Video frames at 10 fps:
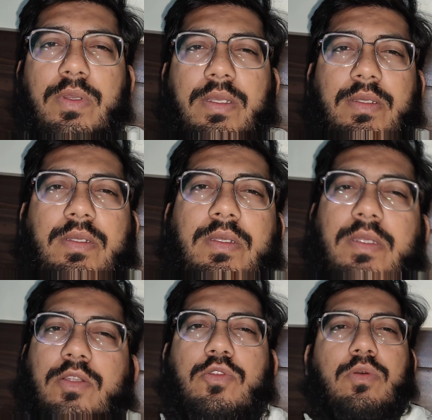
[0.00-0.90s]
हुए
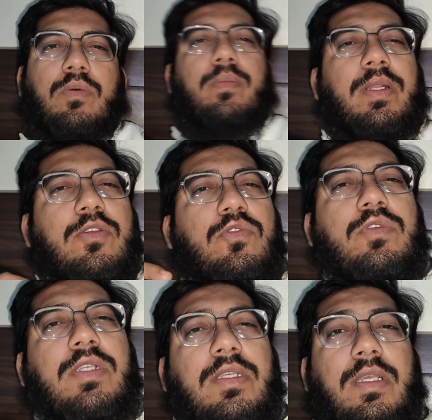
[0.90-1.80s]
तो मैंने
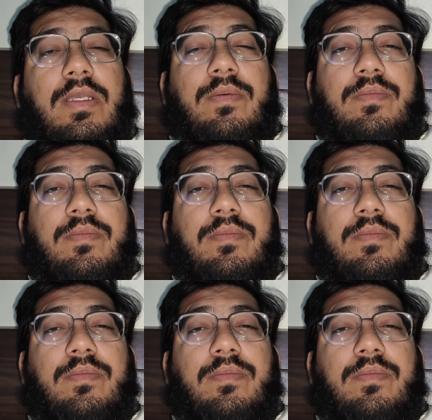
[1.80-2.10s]
सोचा कि